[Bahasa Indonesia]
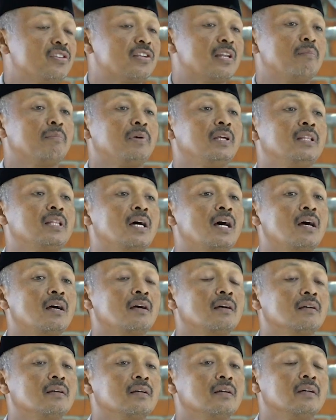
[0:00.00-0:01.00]
Islam
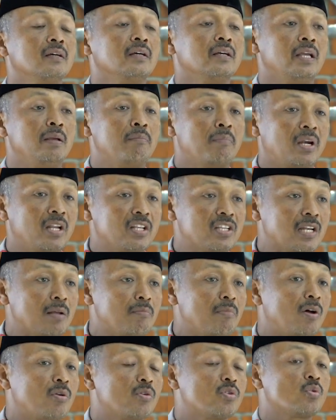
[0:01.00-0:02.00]
kita. Iman
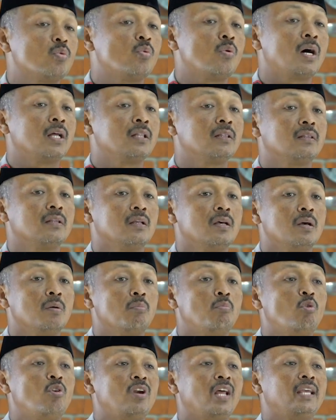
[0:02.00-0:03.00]
Islam harus kuat.
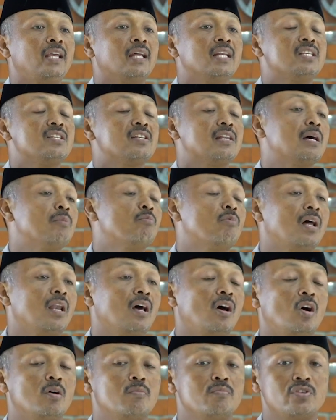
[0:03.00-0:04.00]
Bunayal Islam al
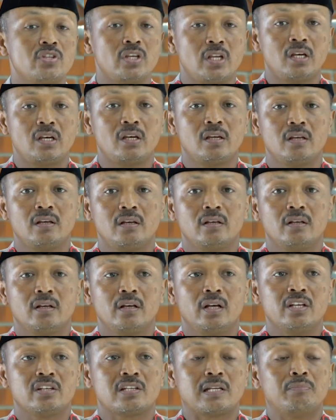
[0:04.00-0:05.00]
khamsin.
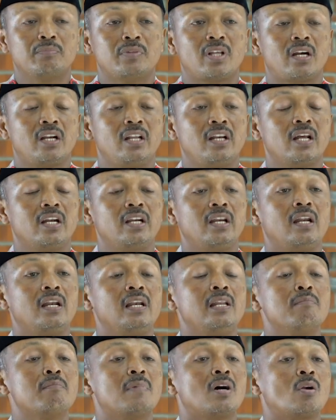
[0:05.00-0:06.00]
Islam terdiri dari
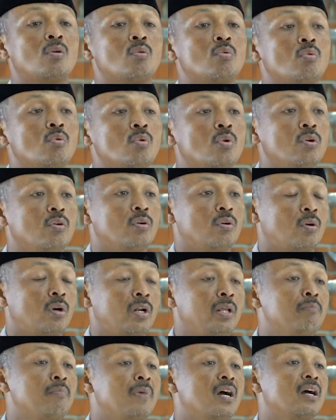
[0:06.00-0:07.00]
lima rukun,
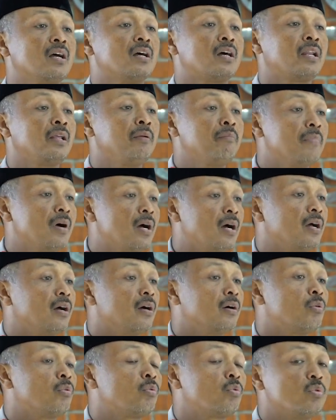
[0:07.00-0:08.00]
lima lima
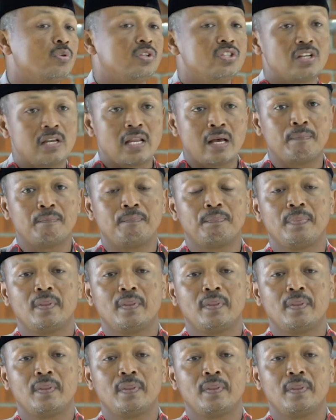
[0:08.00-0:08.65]
rukun Islam,